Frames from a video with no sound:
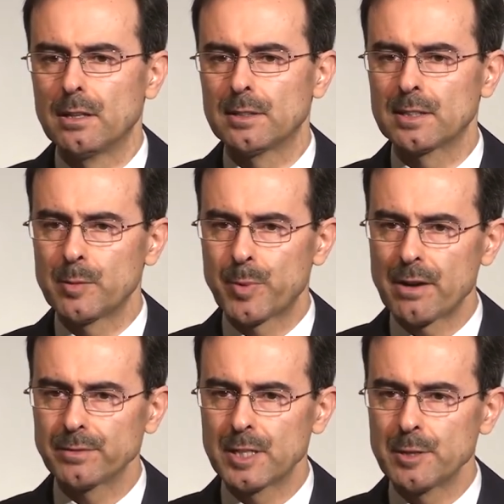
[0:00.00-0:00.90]
tak
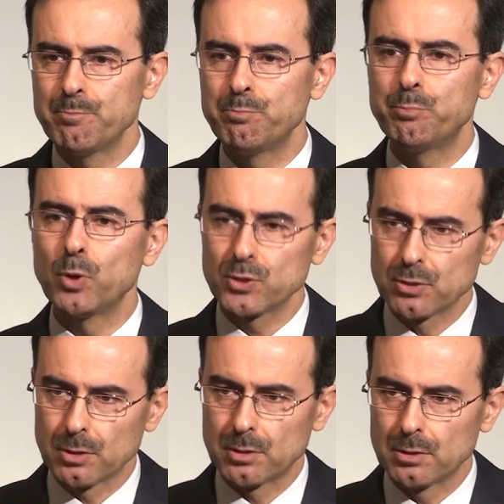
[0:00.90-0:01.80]
naprawdę, po
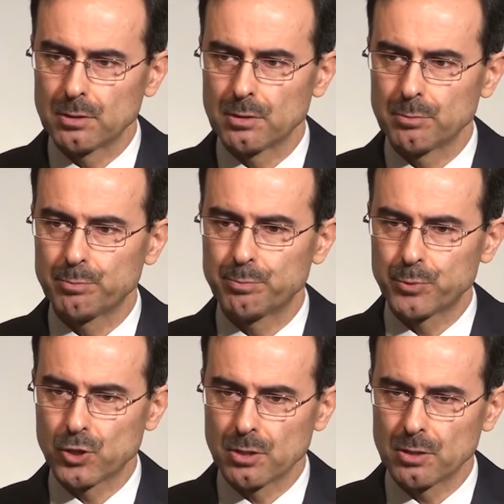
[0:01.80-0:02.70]
co
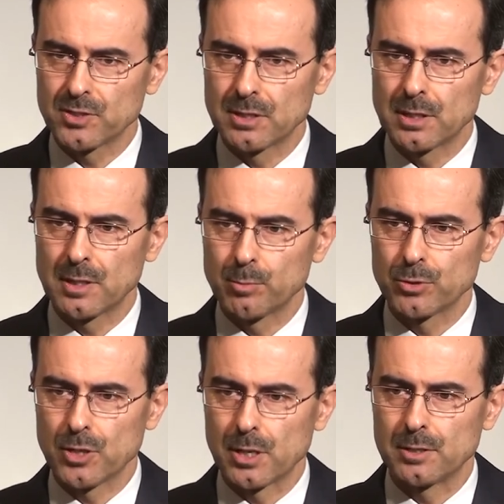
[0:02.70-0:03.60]
przychodzę na
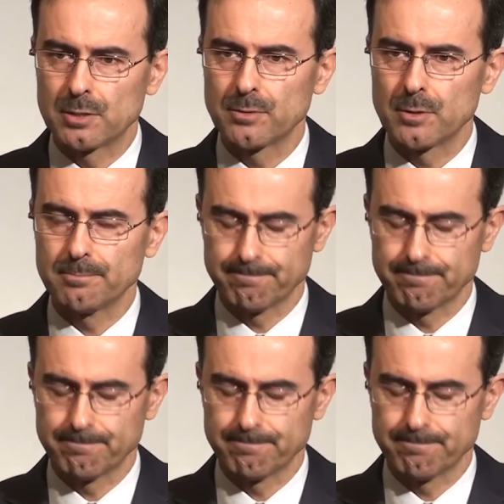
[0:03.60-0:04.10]
nabożeństwo?